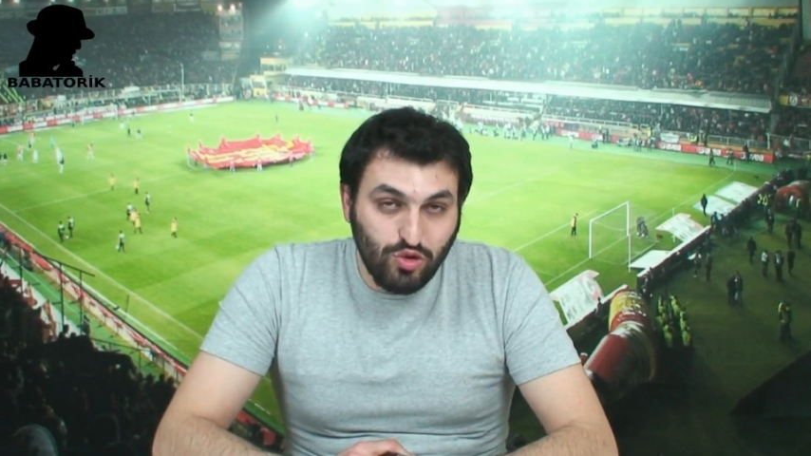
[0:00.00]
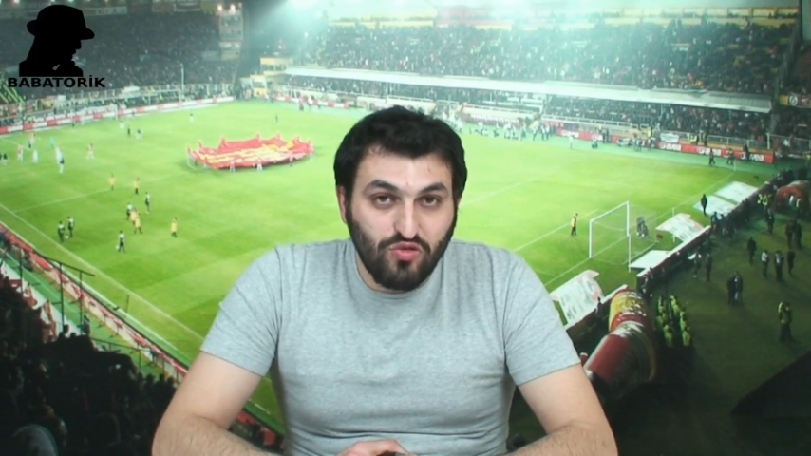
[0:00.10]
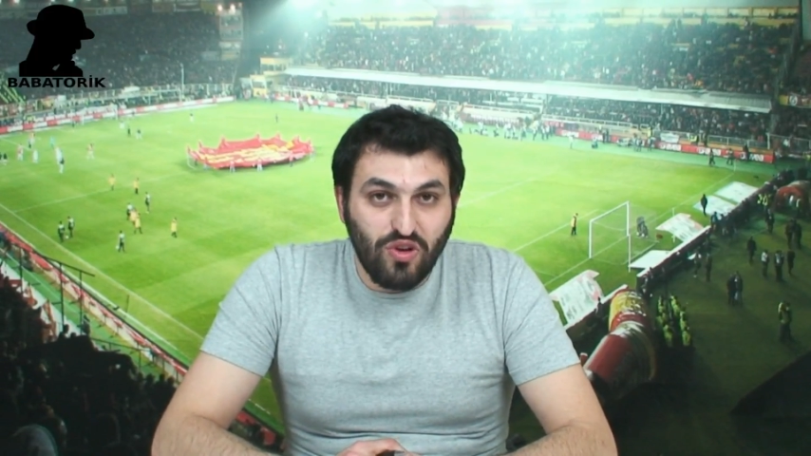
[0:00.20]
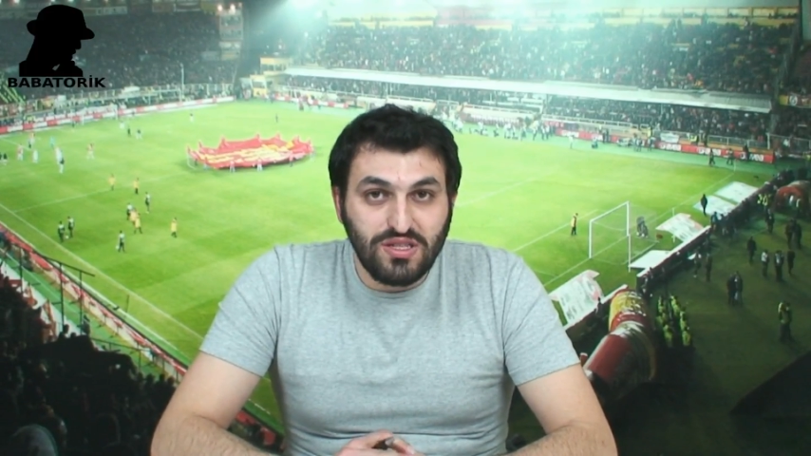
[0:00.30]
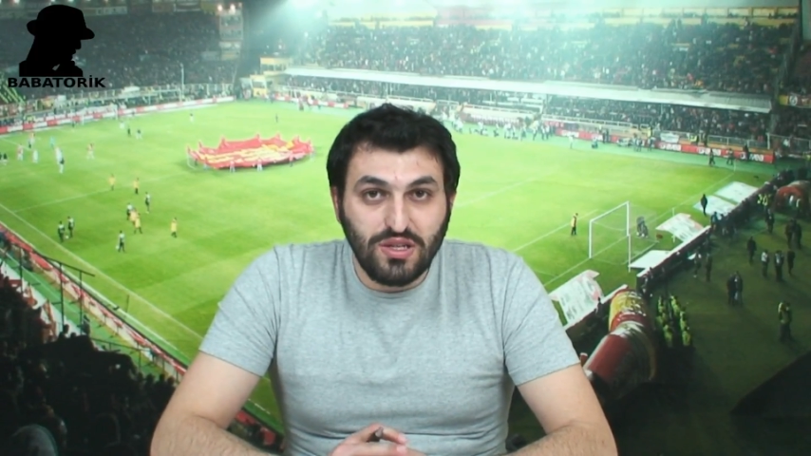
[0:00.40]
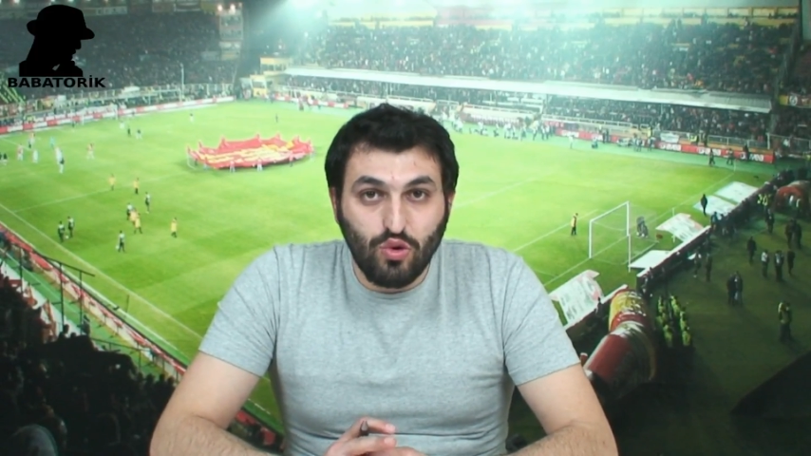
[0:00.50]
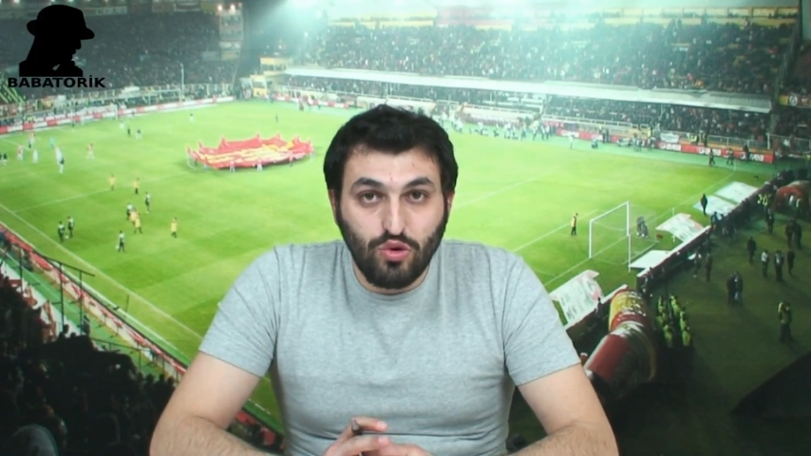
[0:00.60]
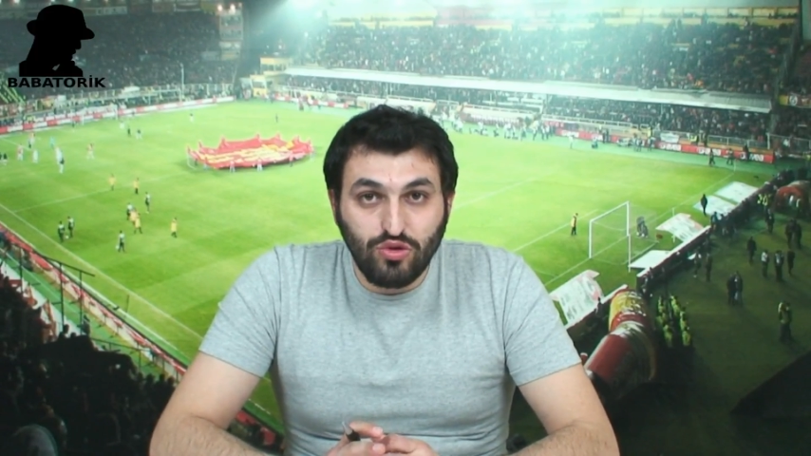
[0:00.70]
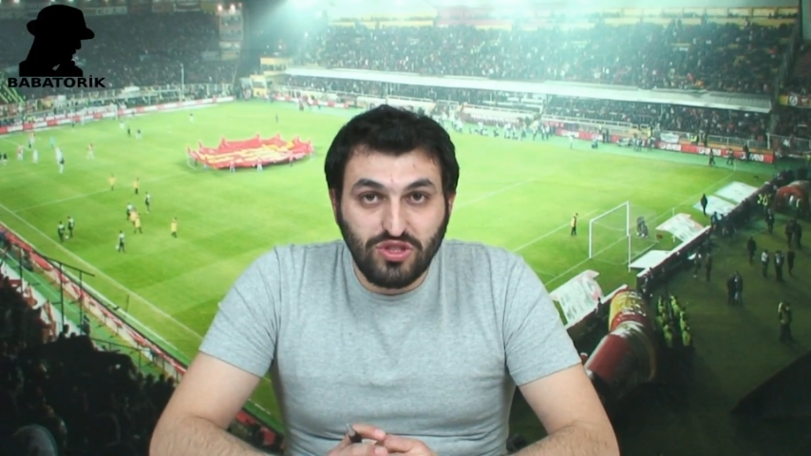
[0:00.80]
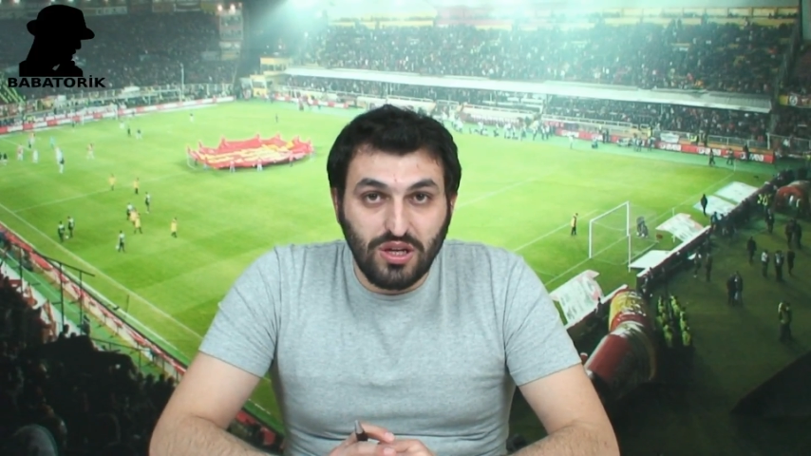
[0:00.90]
Çok fazla gol
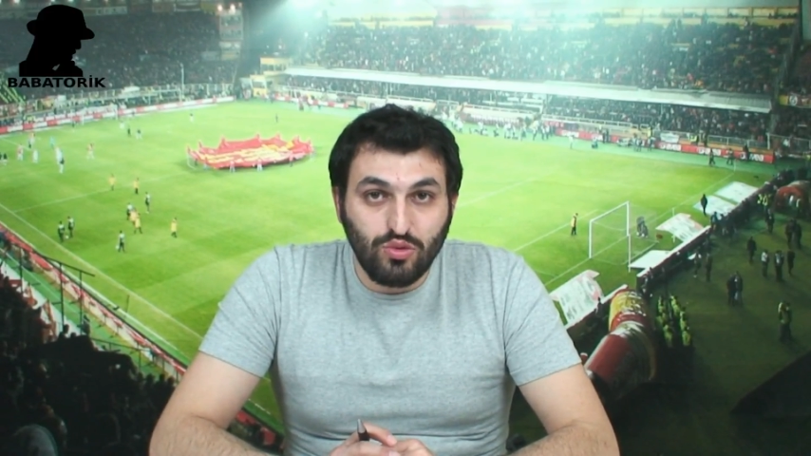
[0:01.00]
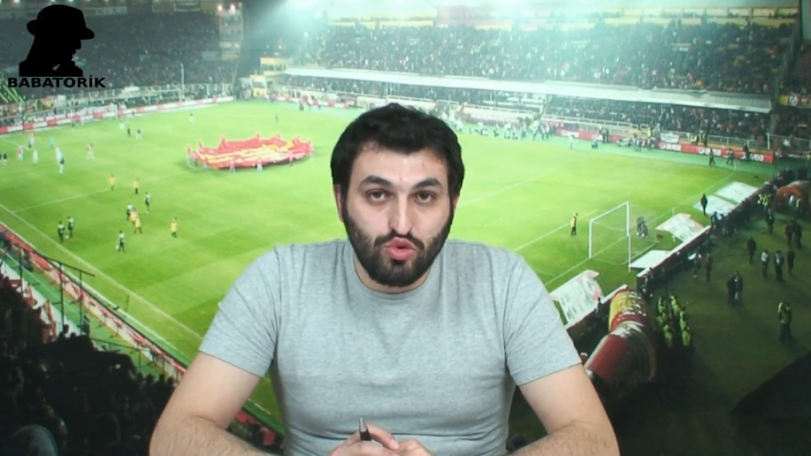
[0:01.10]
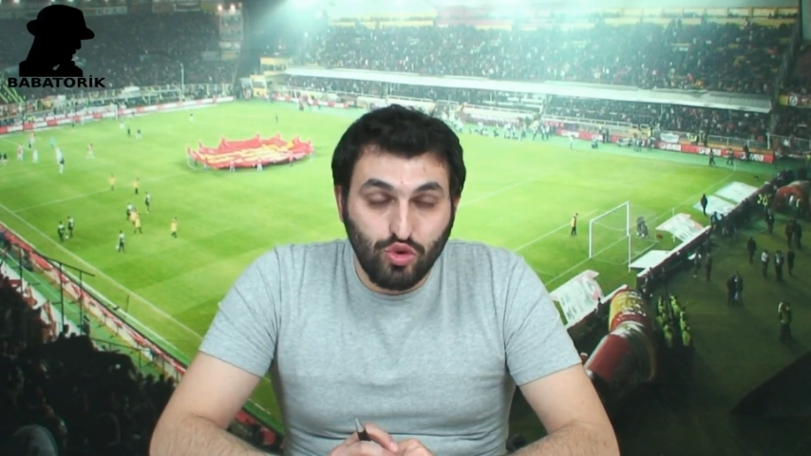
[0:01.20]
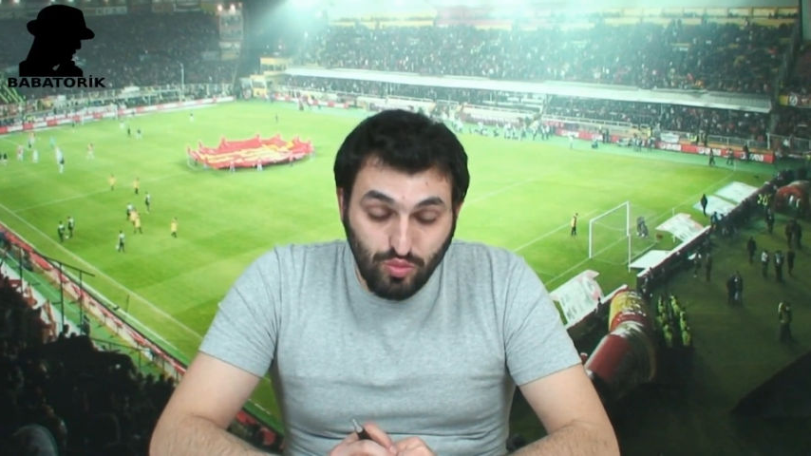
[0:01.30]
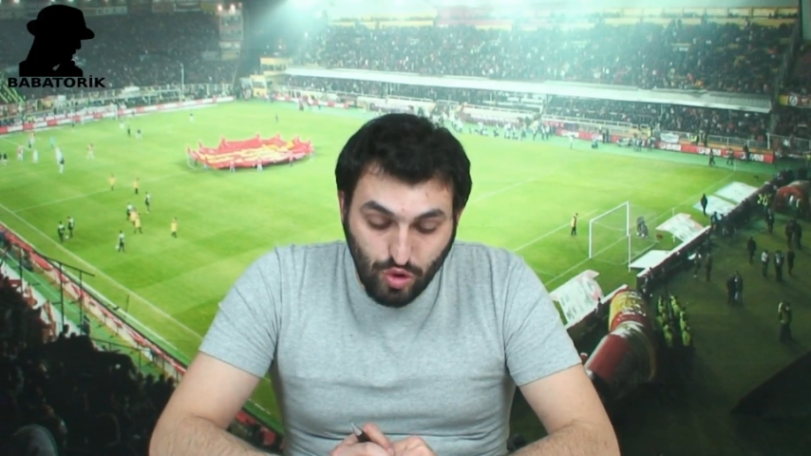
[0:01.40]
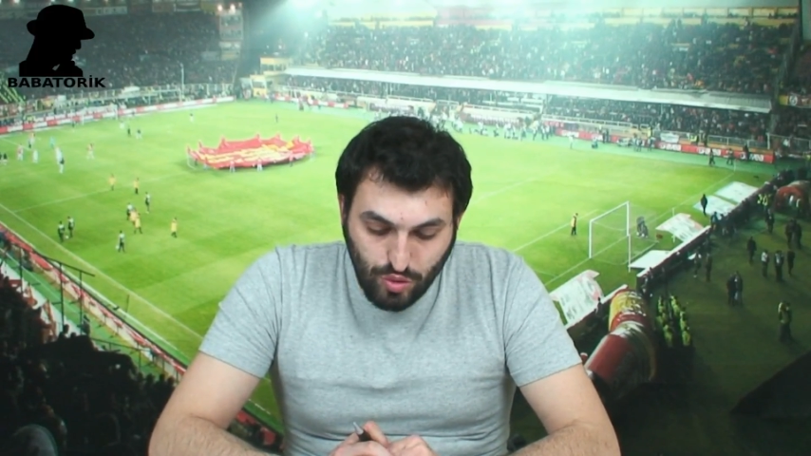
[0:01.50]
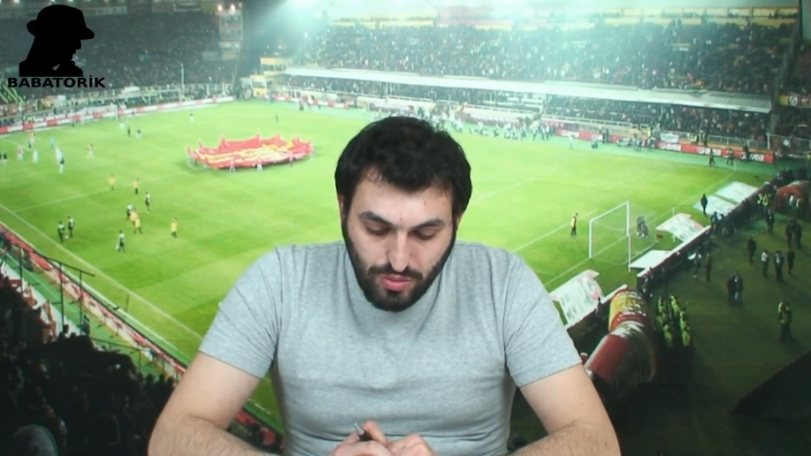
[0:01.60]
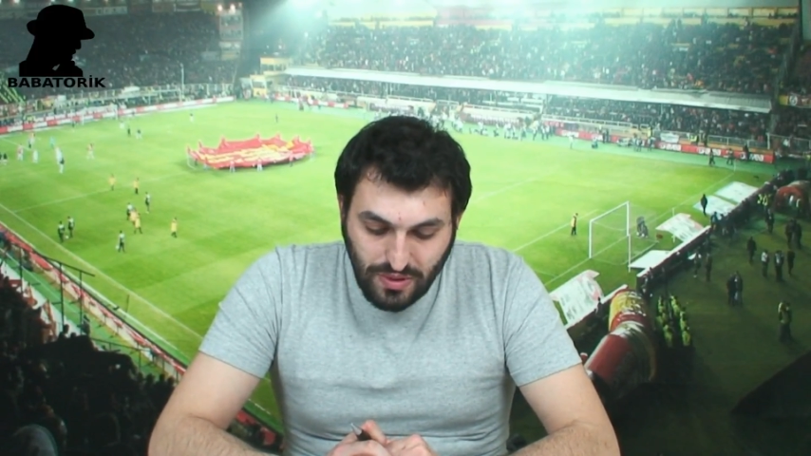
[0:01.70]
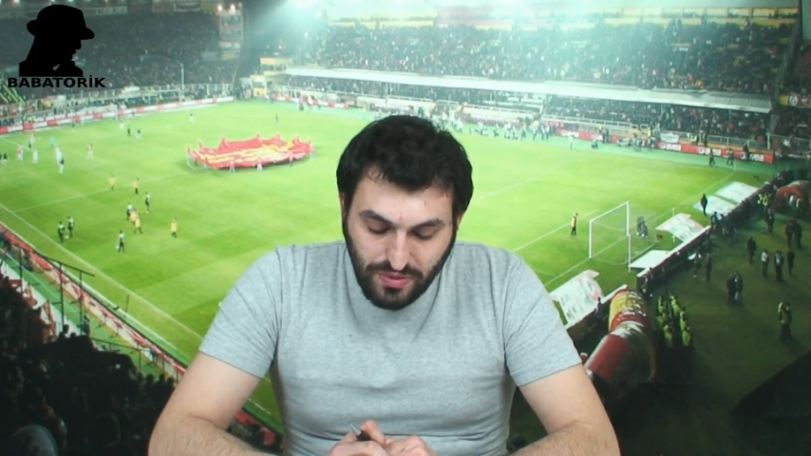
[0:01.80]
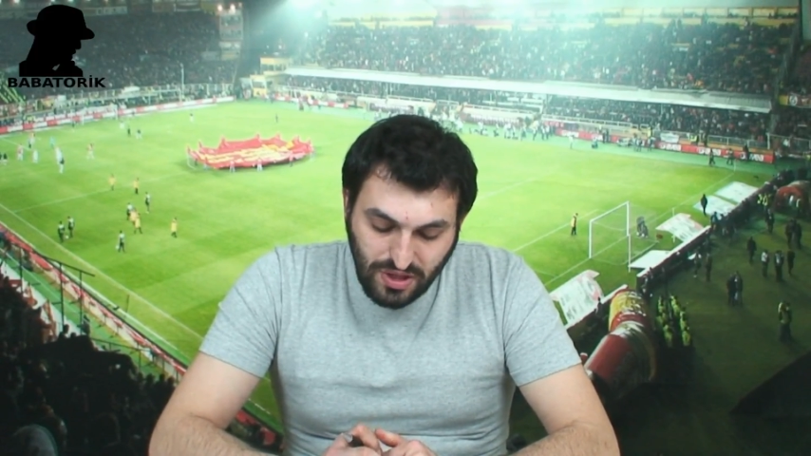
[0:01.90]
olacağını düşünmüyorum ben.